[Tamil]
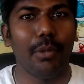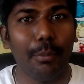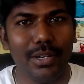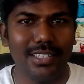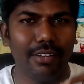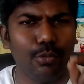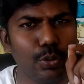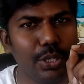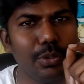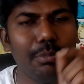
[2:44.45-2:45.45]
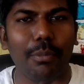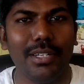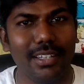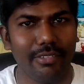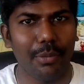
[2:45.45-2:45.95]
பபுள்ஸ் தான் குட்டி குட்டி
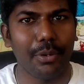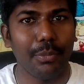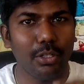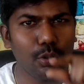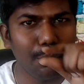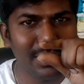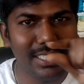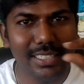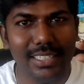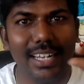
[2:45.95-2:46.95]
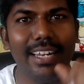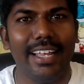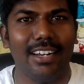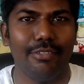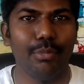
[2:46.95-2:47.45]
பபுள்ஸ் தான் ஃபார்ம் ஆகும் அது ரொம்ப சின்ன
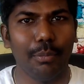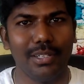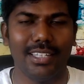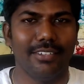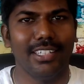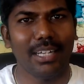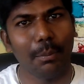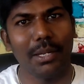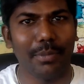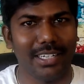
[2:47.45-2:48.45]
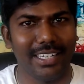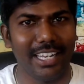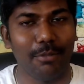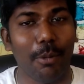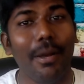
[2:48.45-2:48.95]
லேயர் ஆஃப் பபுள்ஸ் தான் வந்து டம்ளர் மேலே
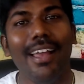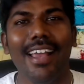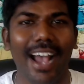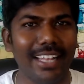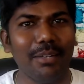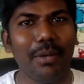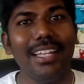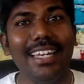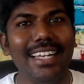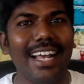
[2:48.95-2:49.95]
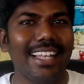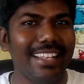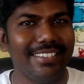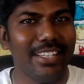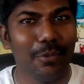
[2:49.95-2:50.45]
நிற்கணுமோ அந்த மாதிரி நின்னால்
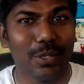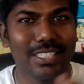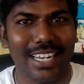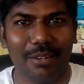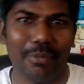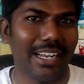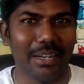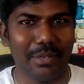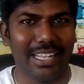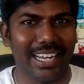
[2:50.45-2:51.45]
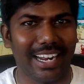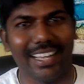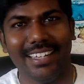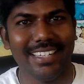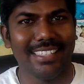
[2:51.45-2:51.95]
தான் அது வந்து ஒரிஜினல் பால்
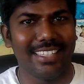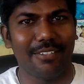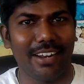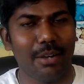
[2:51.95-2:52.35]
அப்படிங்கிறாங்க சரி வாங்க